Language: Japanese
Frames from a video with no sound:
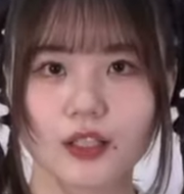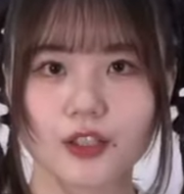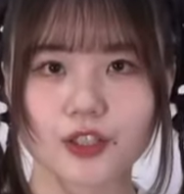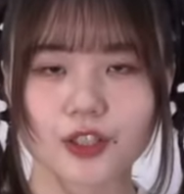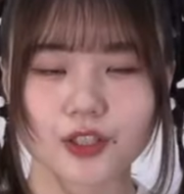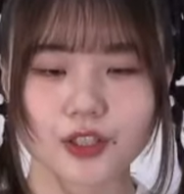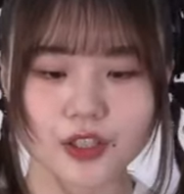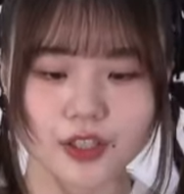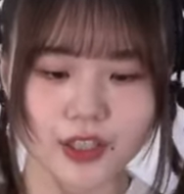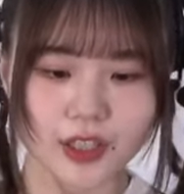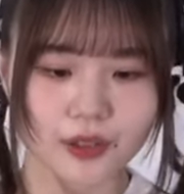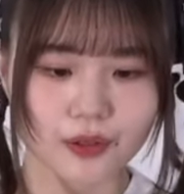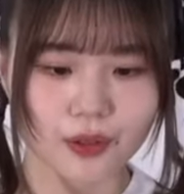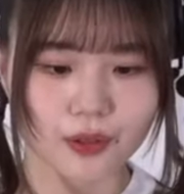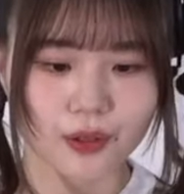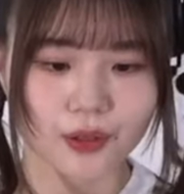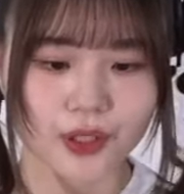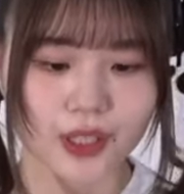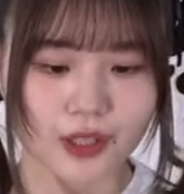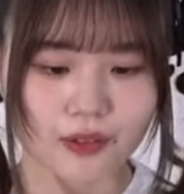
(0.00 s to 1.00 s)
続いての
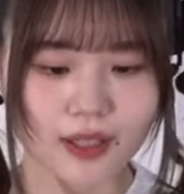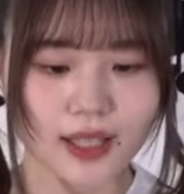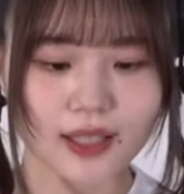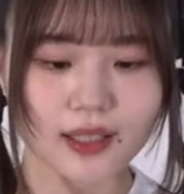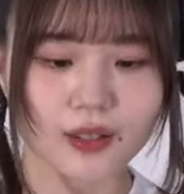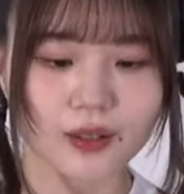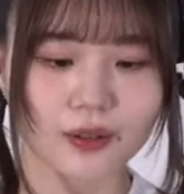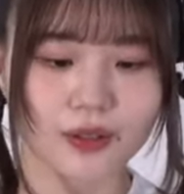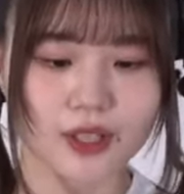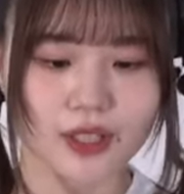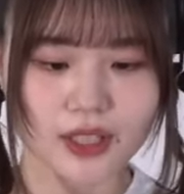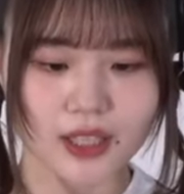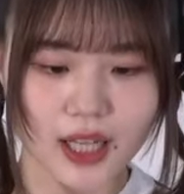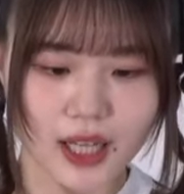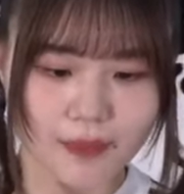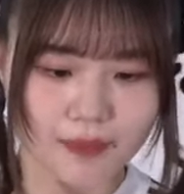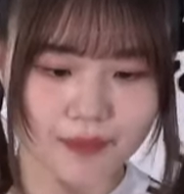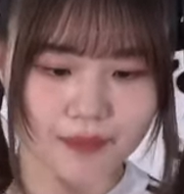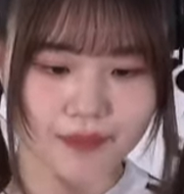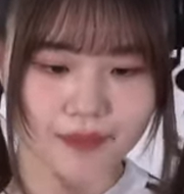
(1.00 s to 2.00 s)
コーナーはこち
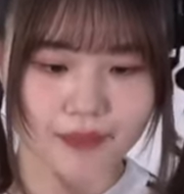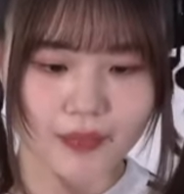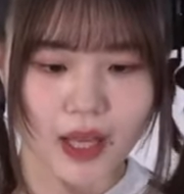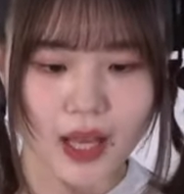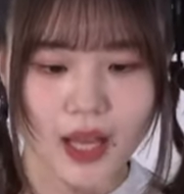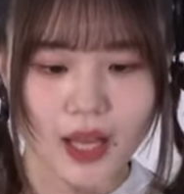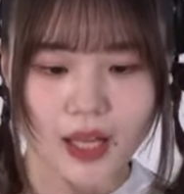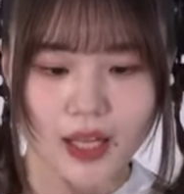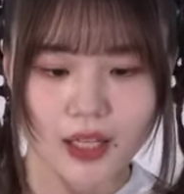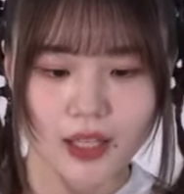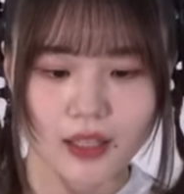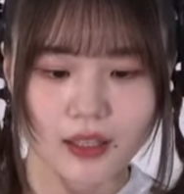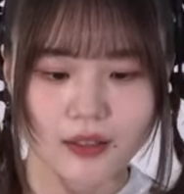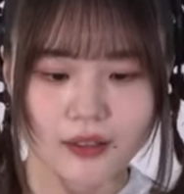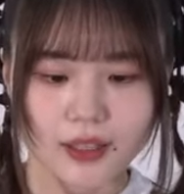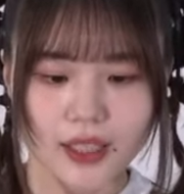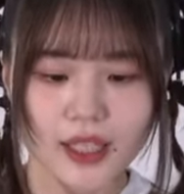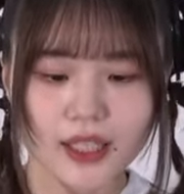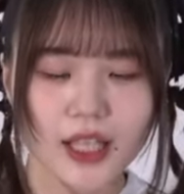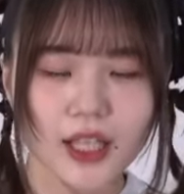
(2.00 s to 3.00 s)
ら、
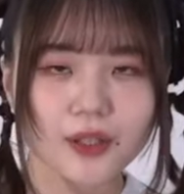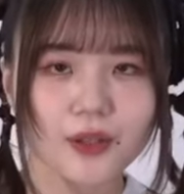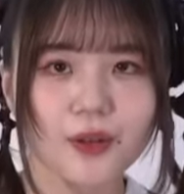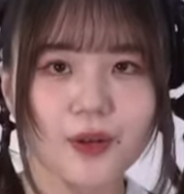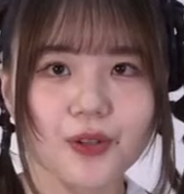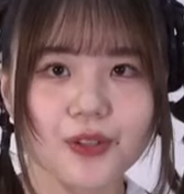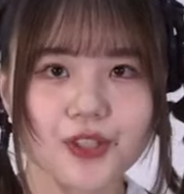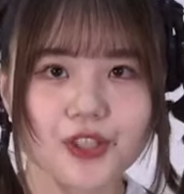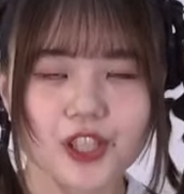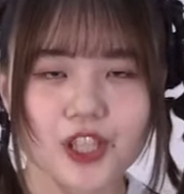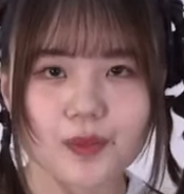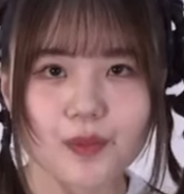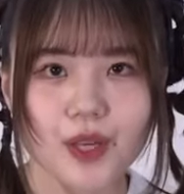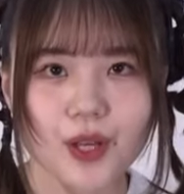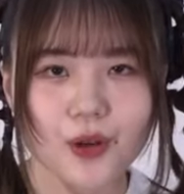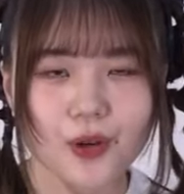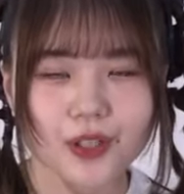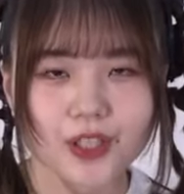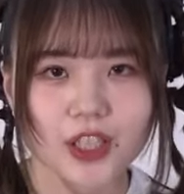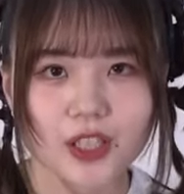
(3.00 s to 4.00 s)
ねねのおすす
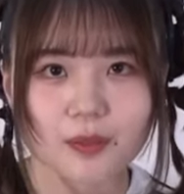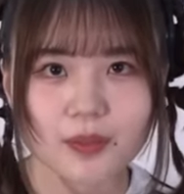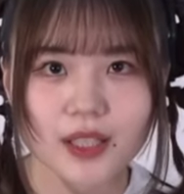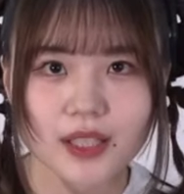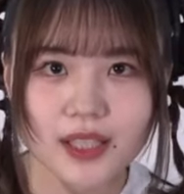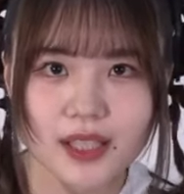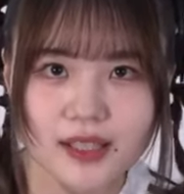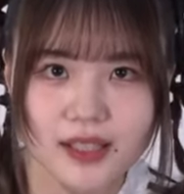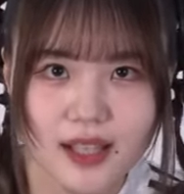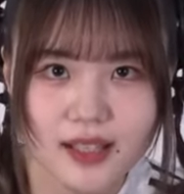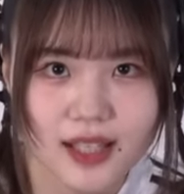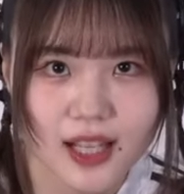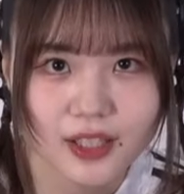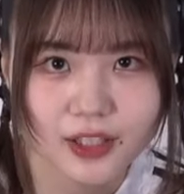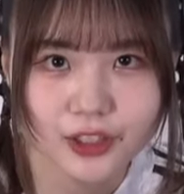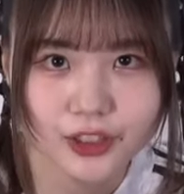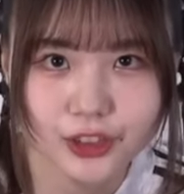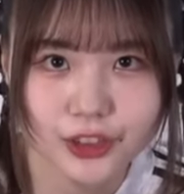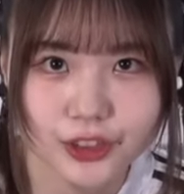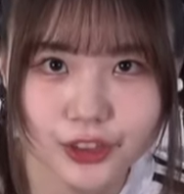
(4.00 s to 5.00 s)
めを君に捧
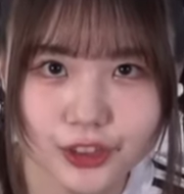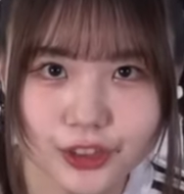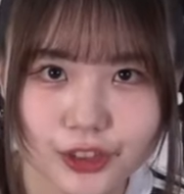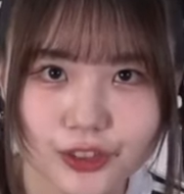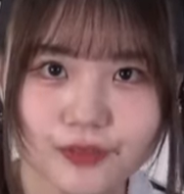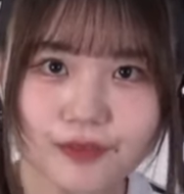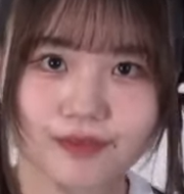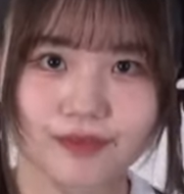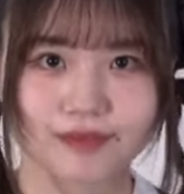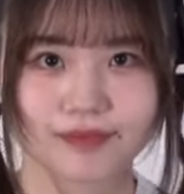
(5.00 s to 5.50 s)
ぐ。